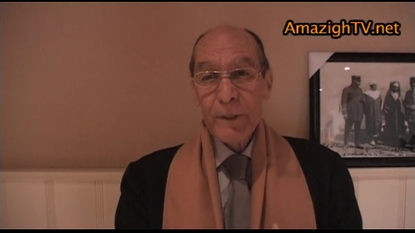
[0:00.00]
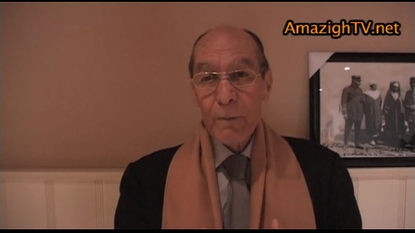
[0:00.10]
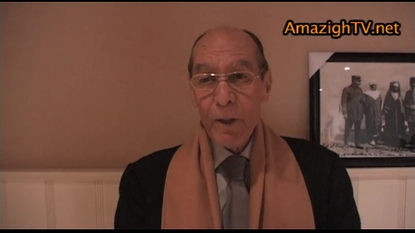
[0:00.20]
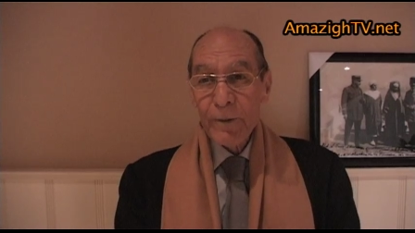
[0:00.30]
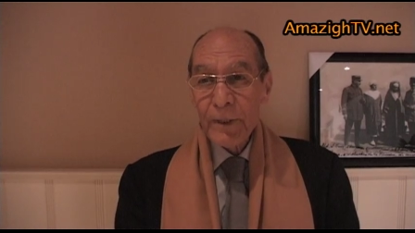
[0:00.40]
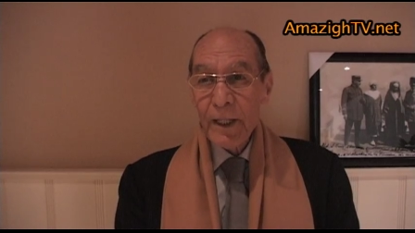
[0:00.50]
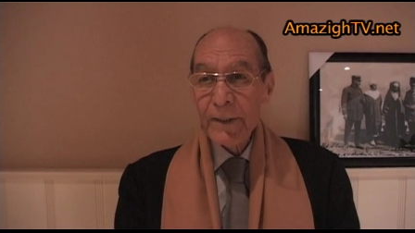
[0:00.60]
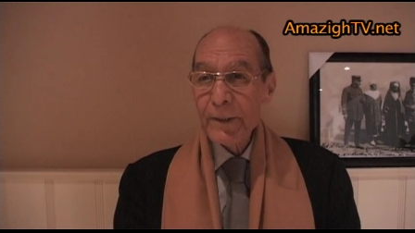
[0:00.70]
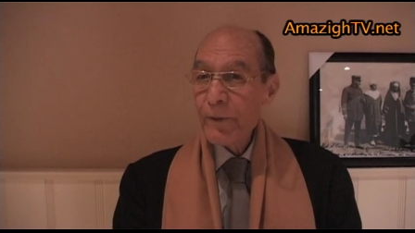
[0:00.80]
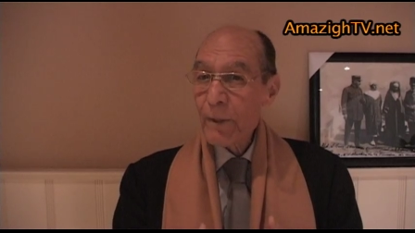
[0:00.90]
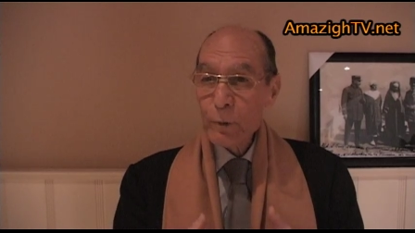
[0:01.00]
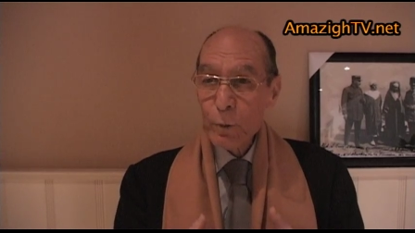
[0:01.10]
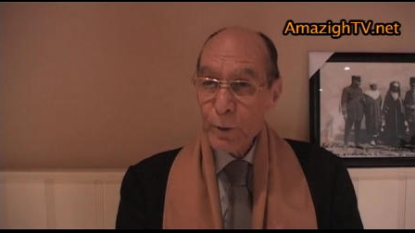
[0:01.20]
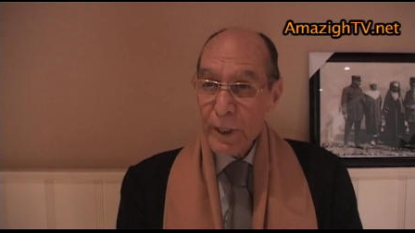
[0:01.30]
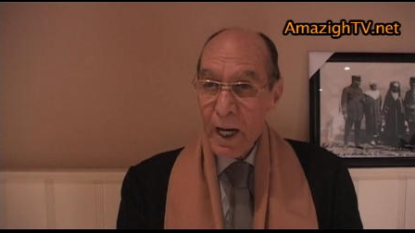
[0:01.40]
في ذم وصلنا أتى في
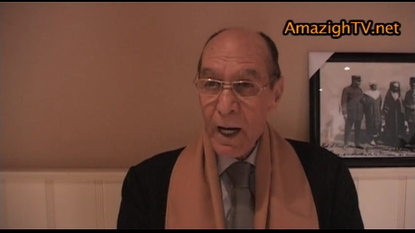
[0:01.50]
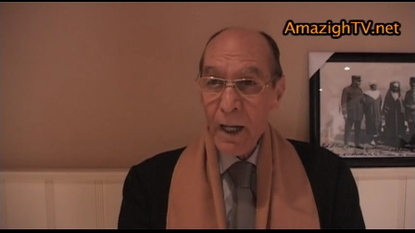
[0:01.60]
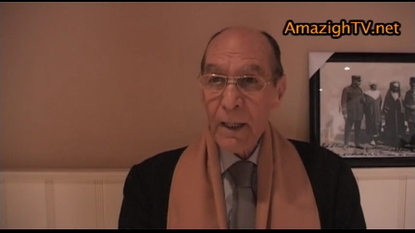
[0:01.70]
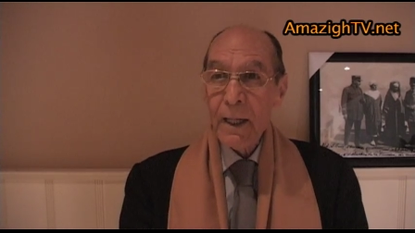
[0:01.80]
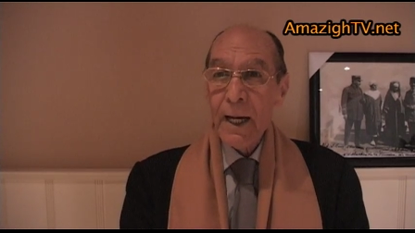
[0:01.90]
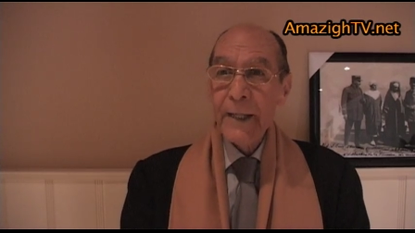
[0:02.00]
كوريا